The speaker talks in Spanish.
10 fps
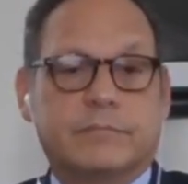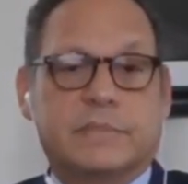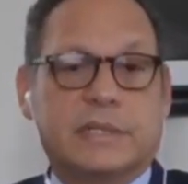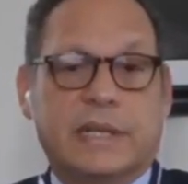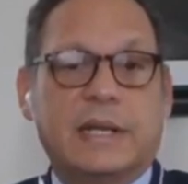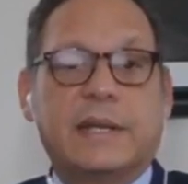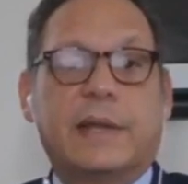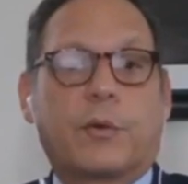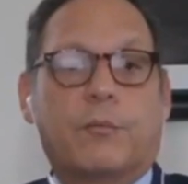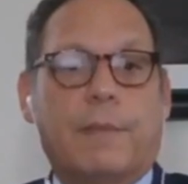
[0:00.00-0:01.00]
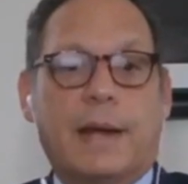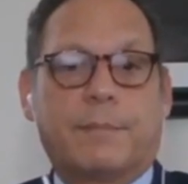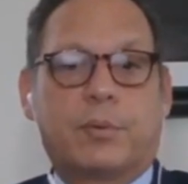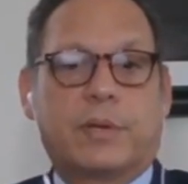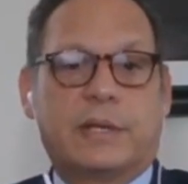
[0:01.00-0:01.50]
se tienen que
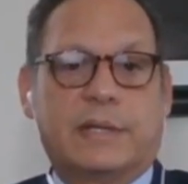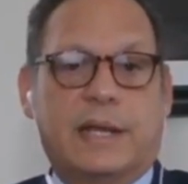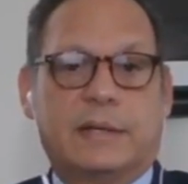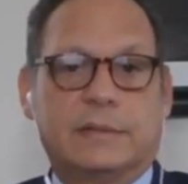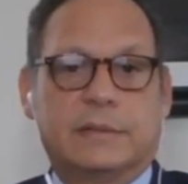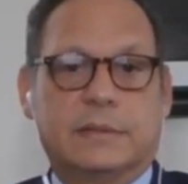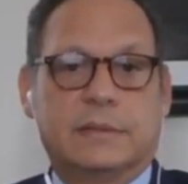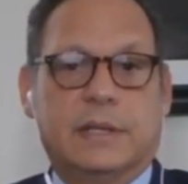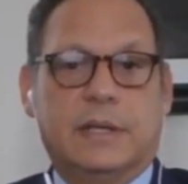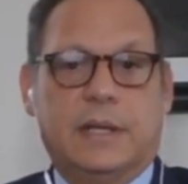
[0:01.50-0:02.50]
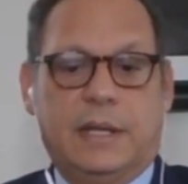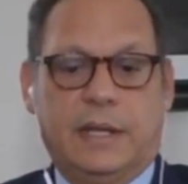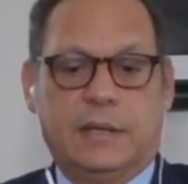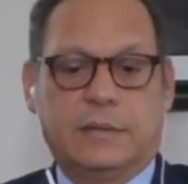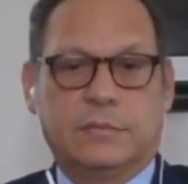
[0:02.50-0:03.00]
derrumbar porque están
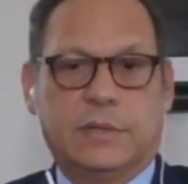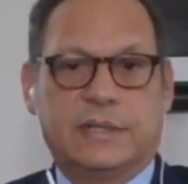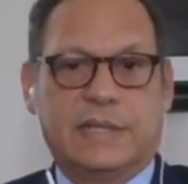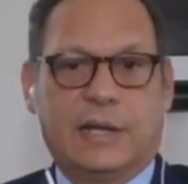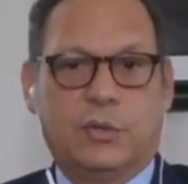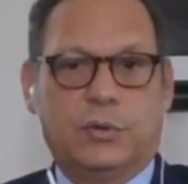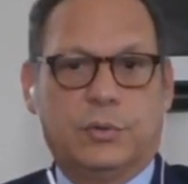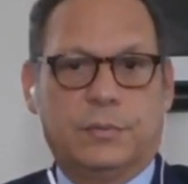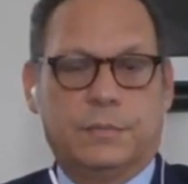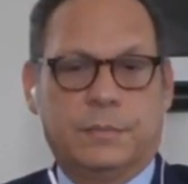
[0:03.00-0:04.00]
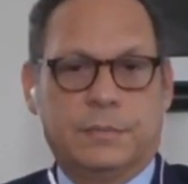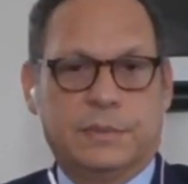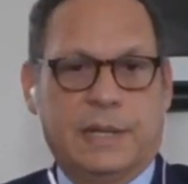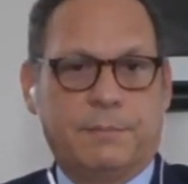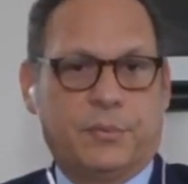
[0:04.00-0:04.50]
en un estado
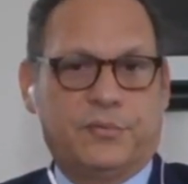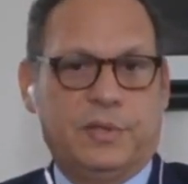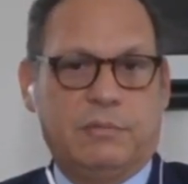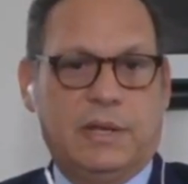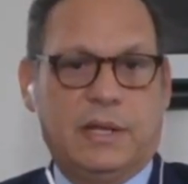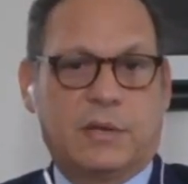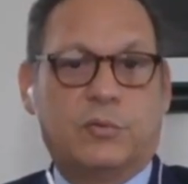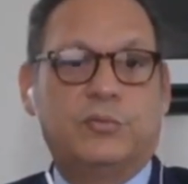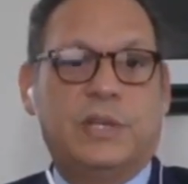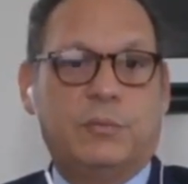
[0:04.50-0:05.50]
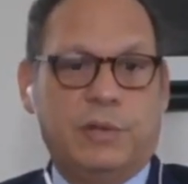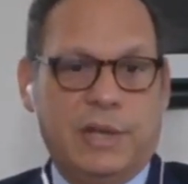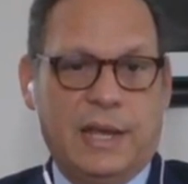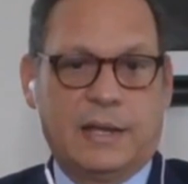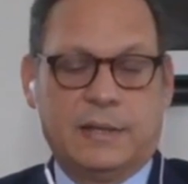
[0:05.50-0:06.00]
de imposible
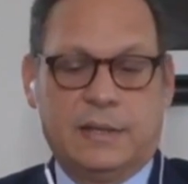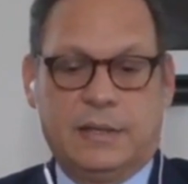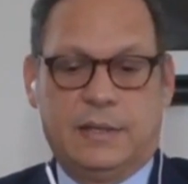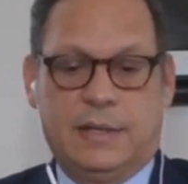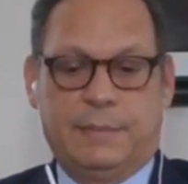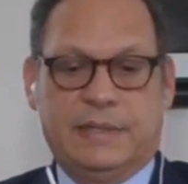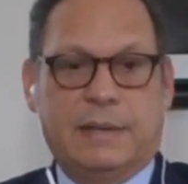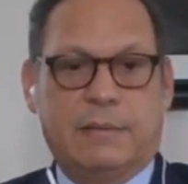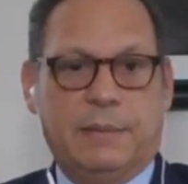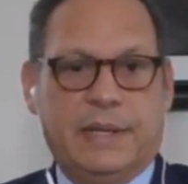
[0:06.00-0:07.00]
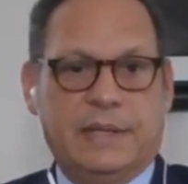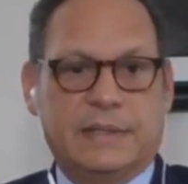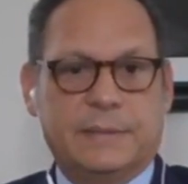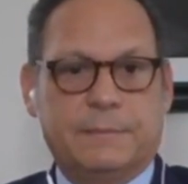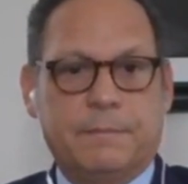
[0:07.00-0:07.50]
continuidad,
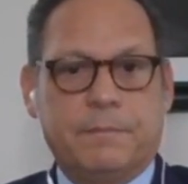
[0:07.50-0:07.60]
lamentablemente.